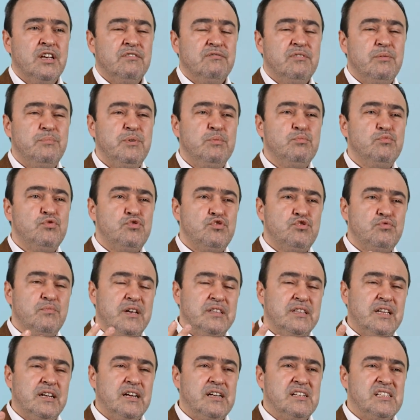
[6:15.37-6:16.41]
ve bir
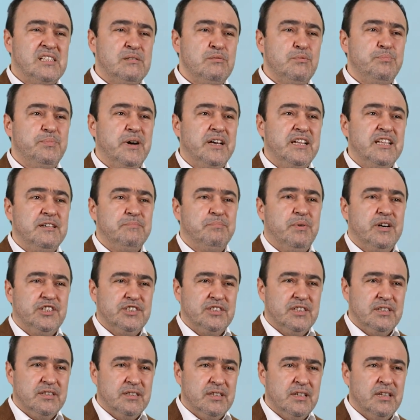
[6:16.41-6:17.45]
Müslümanlar arası bir panik
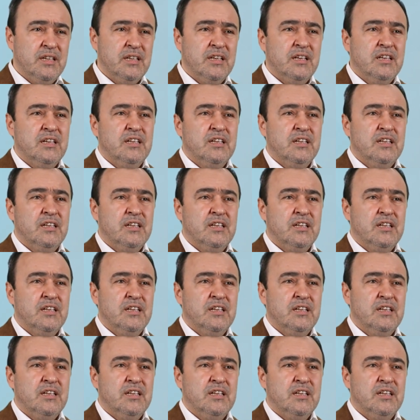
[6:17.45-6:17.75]
başladı